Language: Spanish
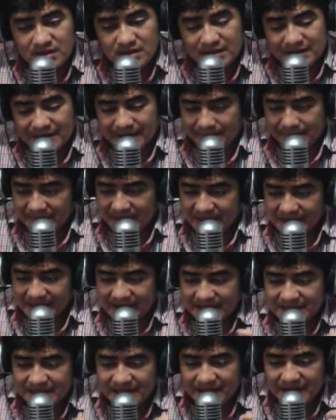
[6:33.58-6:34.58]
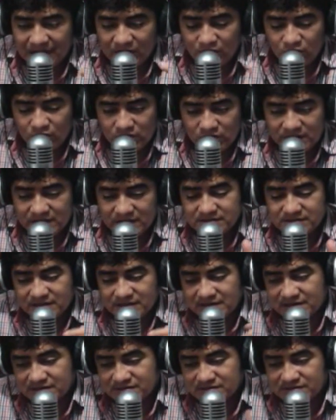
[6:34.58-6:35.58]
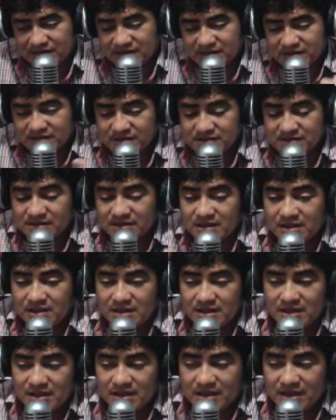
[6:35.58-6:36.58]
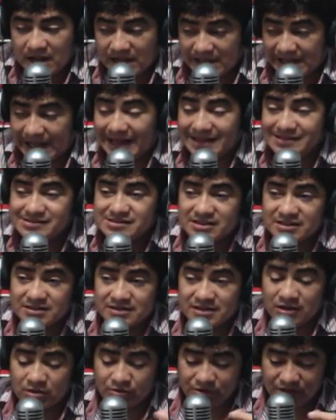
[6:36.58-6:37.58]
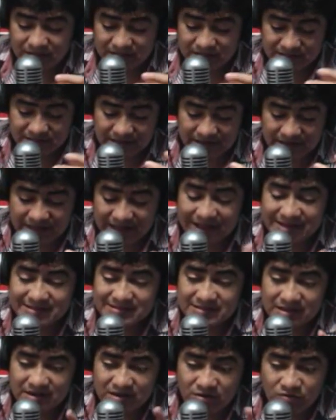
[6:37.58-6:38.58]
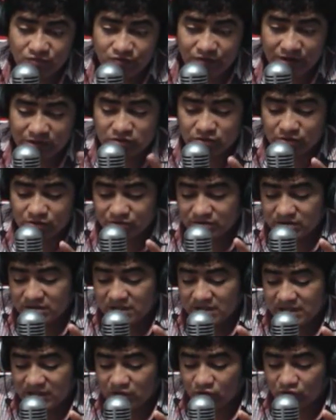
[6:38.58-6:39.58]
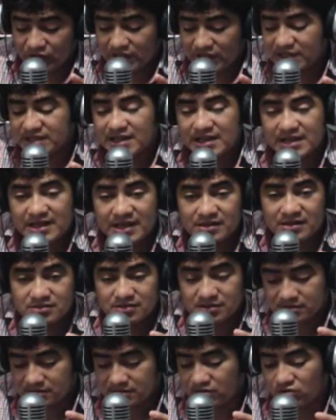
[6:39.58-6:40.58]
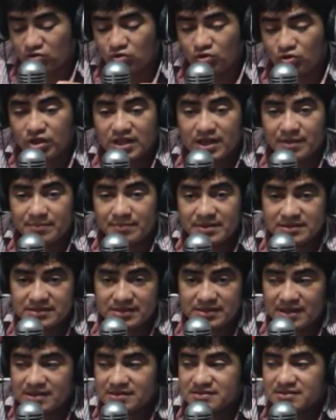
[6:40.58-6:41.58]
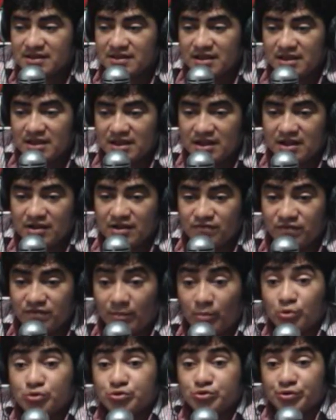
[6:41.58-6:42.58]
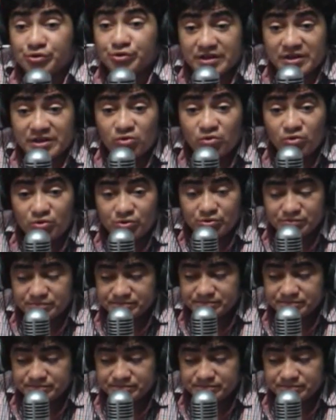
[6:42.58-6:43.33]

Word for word: La migraña, la colitis, gastritis, el cáncer, el origen del cáncer, un factor que origina el cáncer psicológicamente es famoso rencor